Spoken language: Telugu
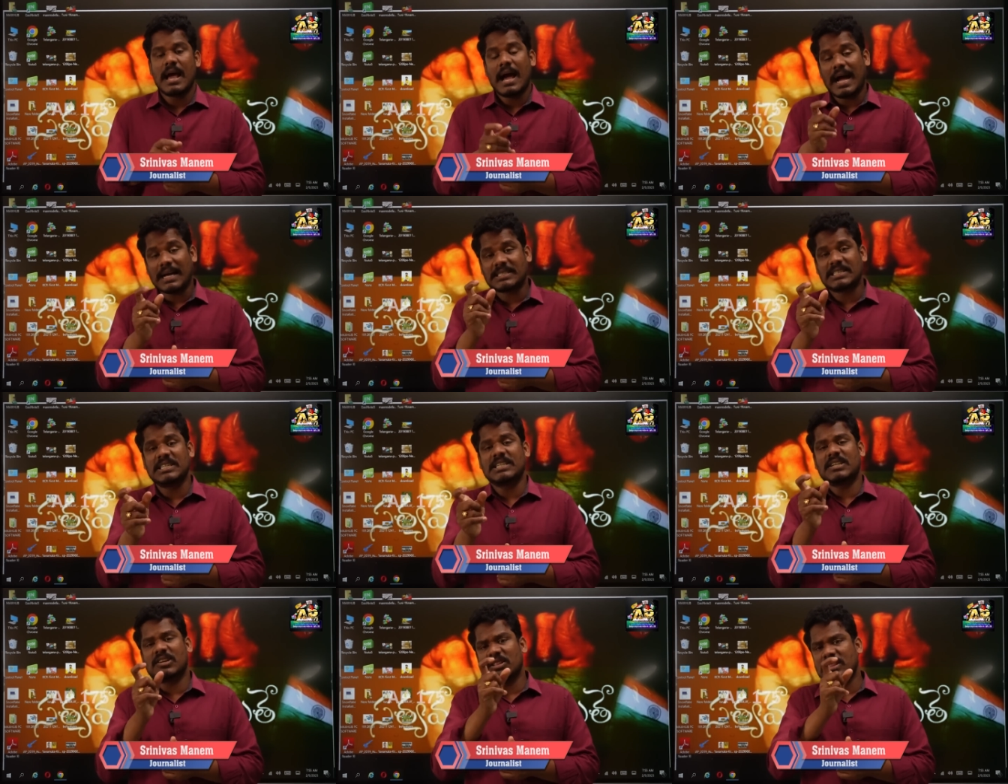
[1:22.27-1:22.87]
ఆ
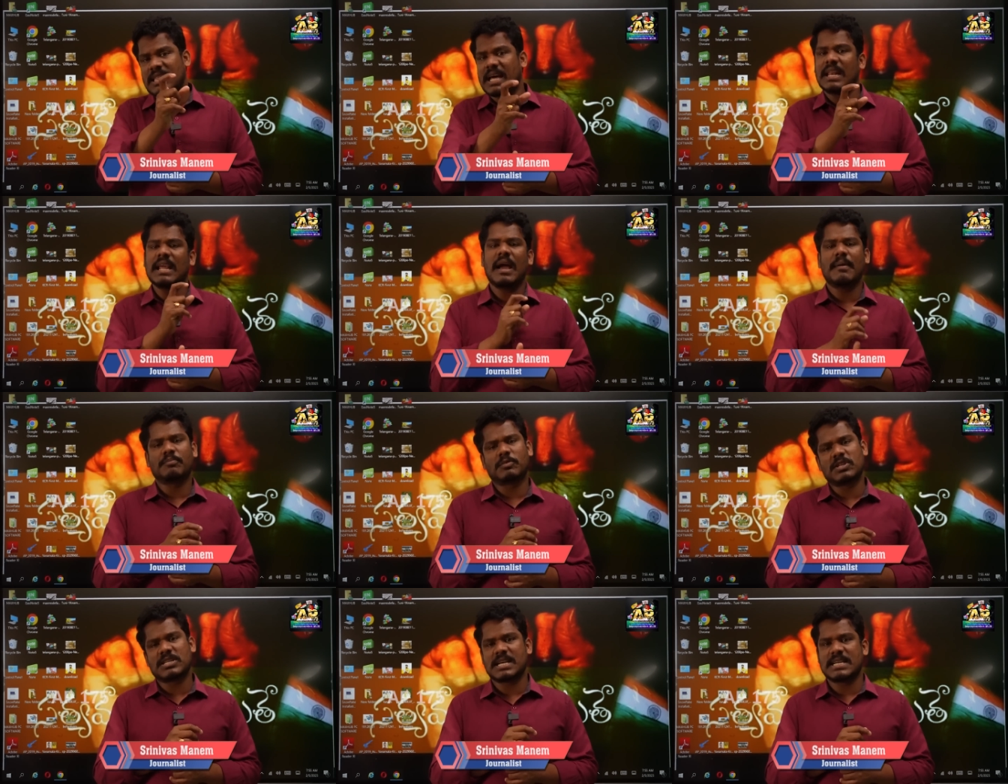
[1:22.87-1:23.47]
సిట్
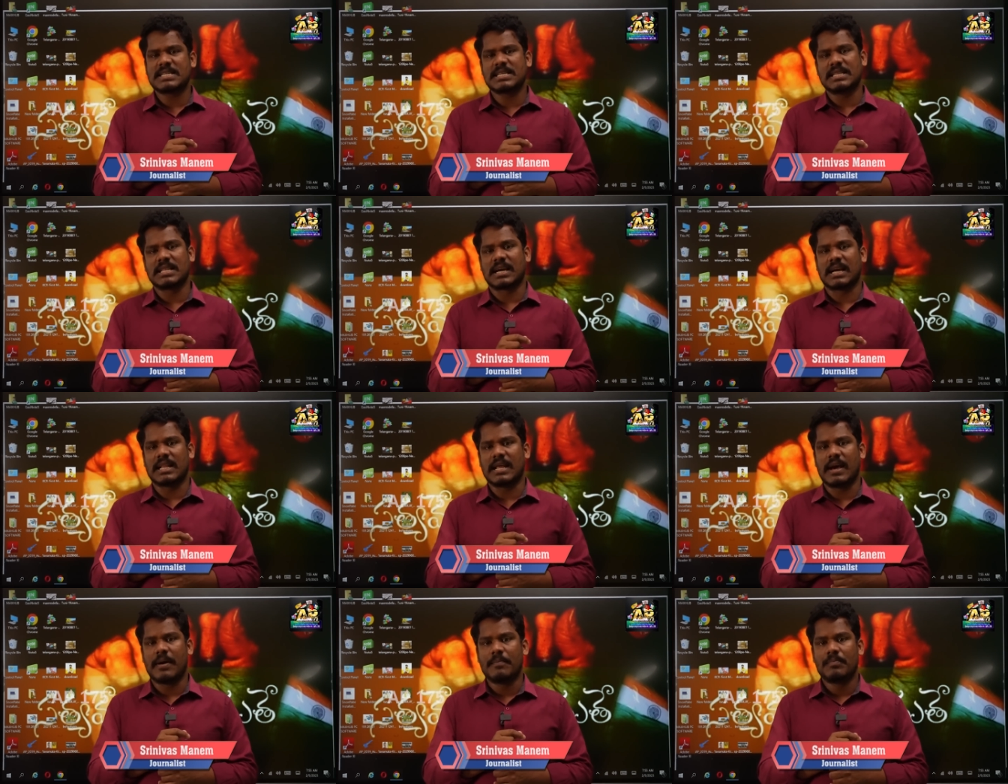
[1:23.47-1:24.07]
దర్యాప్తు చేసింది
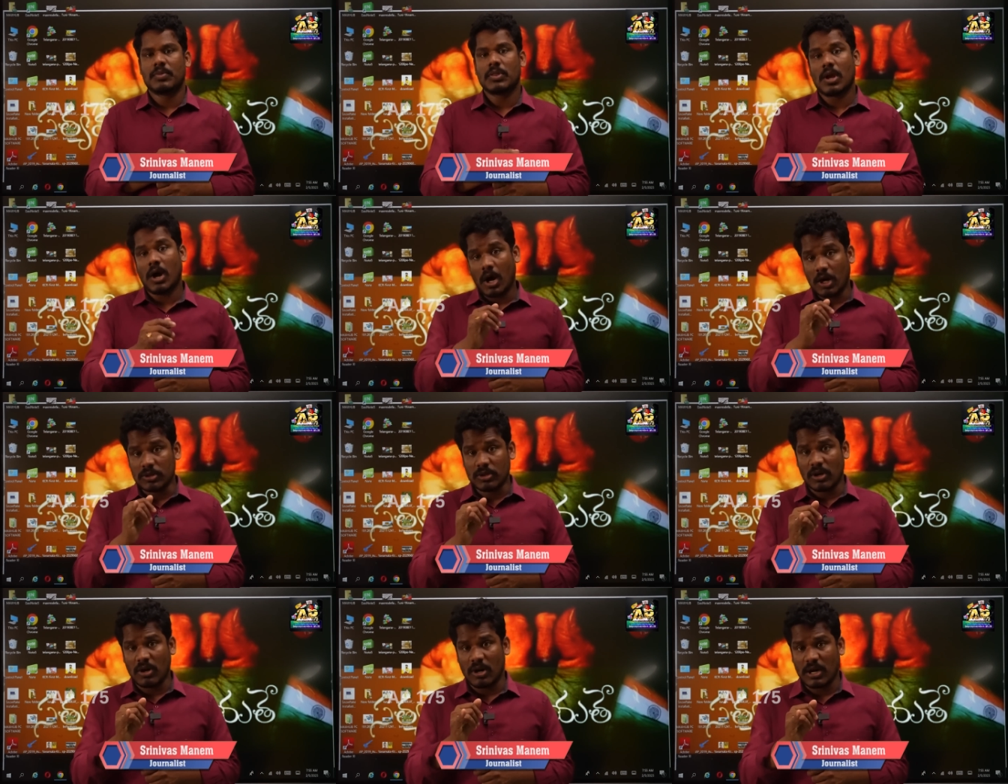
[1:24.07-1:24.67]
కదా
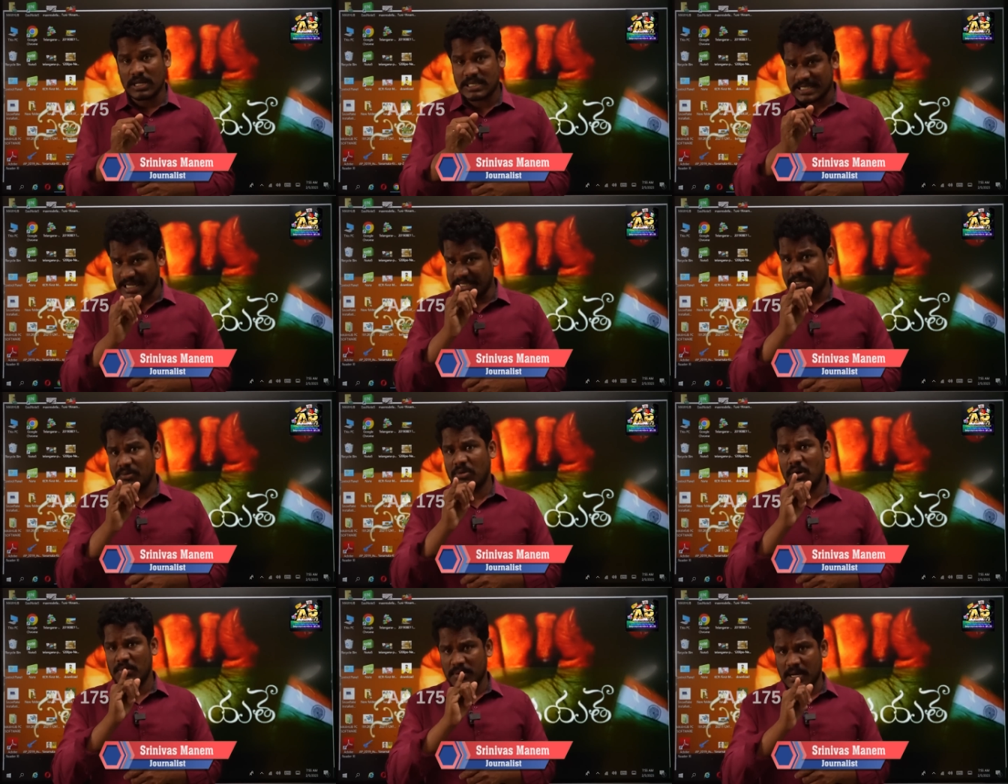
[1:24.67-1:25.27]
అందులో
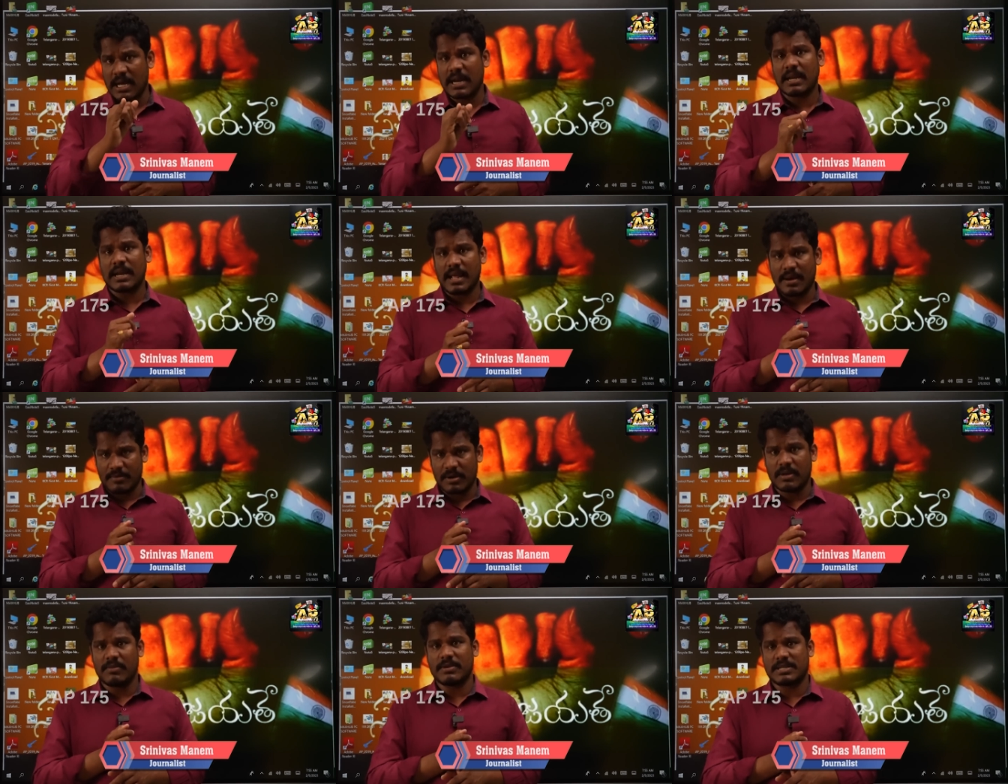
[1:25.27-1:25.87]
చంద్రబాబు గారిని
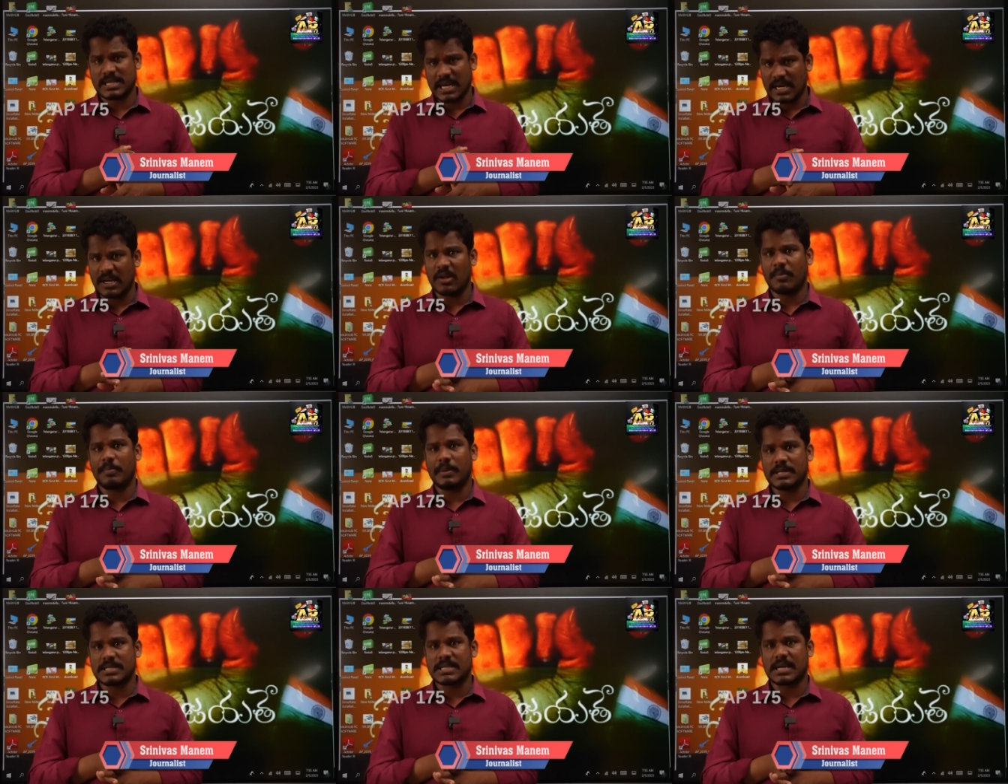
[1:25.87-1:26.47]
ఏమైనా
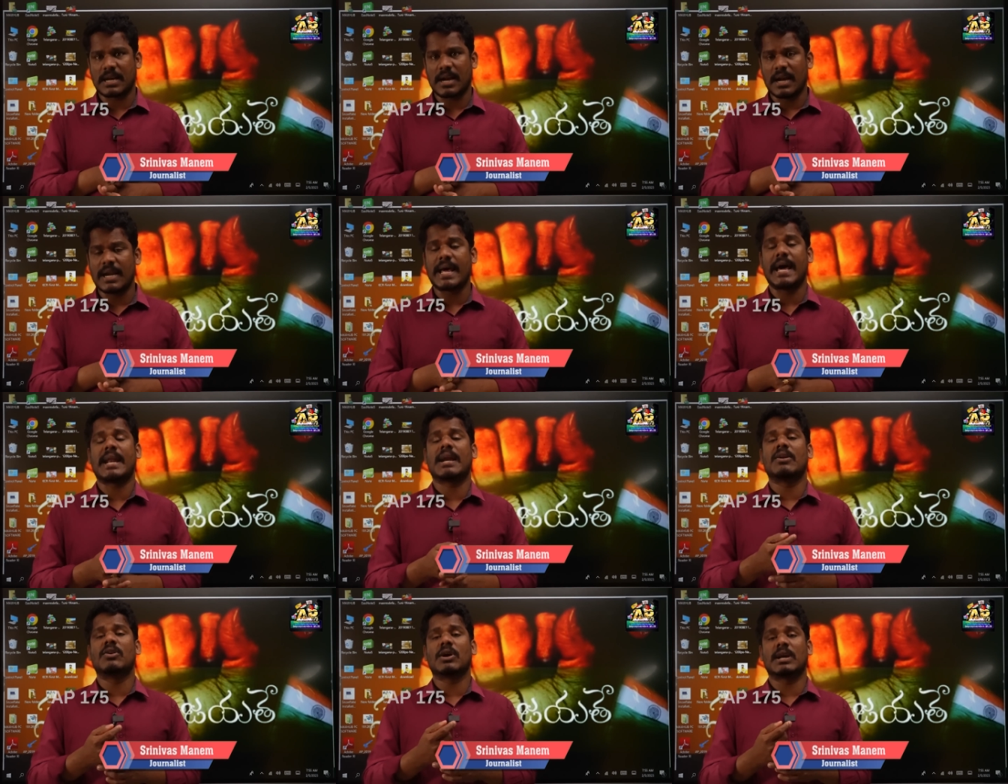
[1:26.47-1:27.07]
విచారణకు పిలిచారా
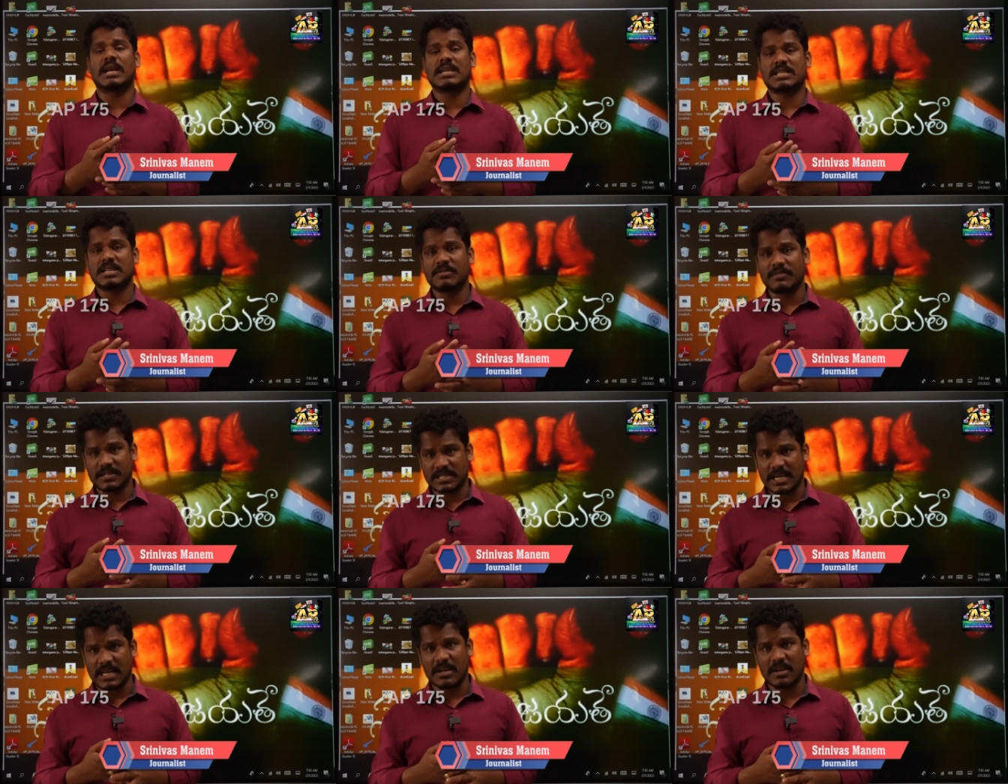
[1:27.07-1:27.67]
నారా లొకేషన్
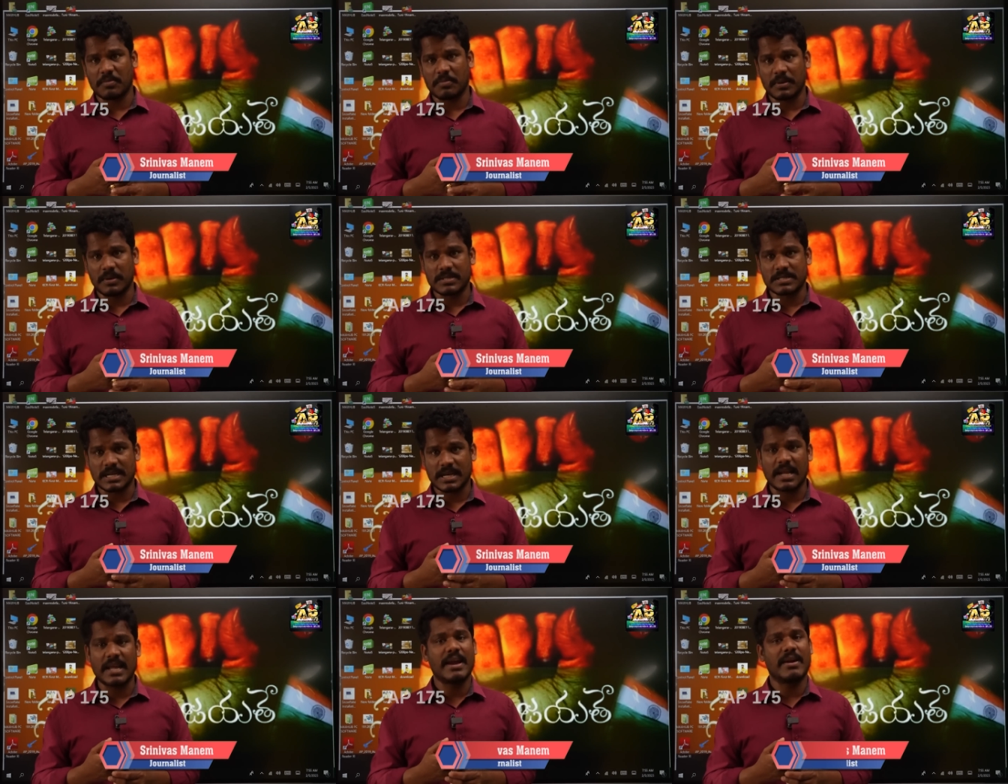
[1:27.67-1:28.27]
విచారణకు
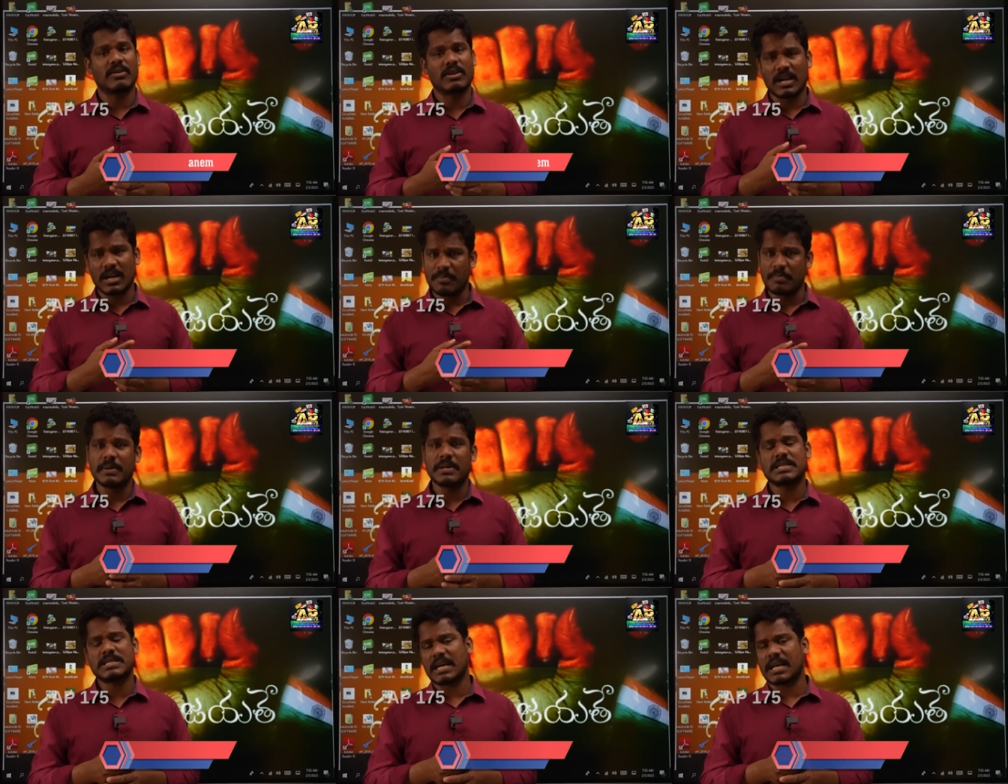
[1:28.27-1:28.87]
పిలిచారా ఎవరినైనా
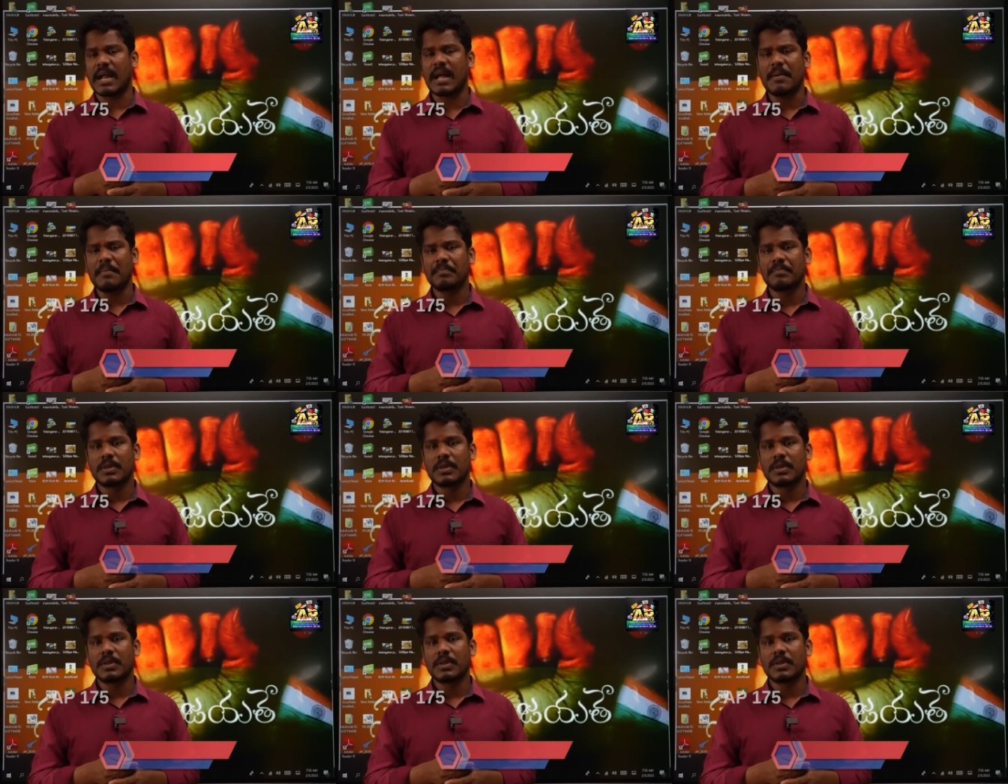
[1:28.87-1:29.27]
పిలిచారా